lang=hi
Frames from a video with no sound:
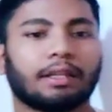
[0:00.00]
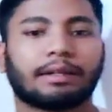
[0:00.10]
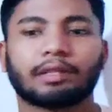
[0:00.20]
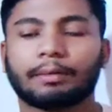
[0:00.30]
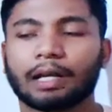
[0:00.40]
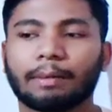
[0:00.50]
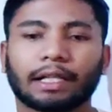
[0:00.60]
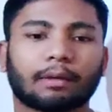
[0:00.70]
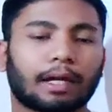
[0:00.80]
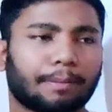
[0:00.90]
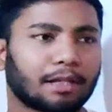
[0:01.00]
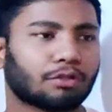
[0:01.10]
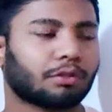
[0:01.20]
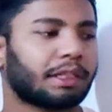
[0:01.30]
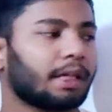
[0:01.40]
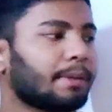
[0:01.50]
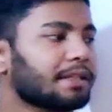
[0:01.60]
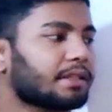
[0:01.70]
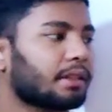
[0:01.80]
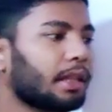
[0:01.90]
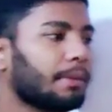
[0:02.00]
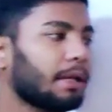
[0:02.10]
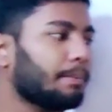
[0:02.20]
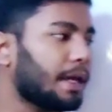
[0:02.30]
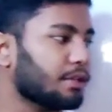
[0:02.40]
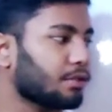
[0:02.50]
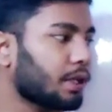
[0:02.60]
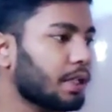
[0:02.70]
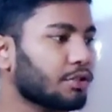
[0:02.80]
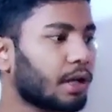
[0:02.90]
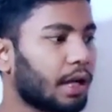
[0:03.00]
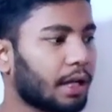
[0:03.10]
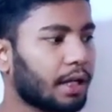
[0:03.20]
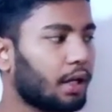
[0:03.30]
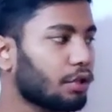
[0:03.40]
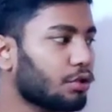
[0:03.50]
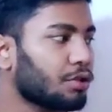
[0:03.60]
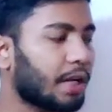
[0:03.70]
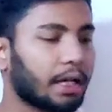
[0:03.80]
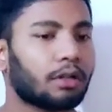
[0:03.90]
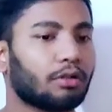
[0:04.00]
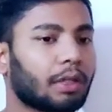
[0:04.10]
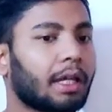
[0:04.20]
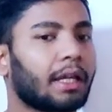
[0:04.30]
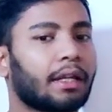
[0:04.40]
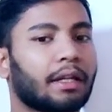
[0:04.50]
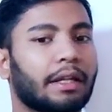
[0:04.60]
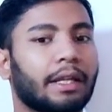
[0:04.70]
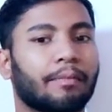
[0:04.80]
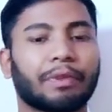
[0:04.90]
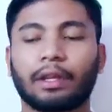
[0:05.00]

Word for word: सबसे बड़ी बात हमारे पास होती है कि भाई जितने भी पैसों का जो आना और जो जाना होता है ठीक है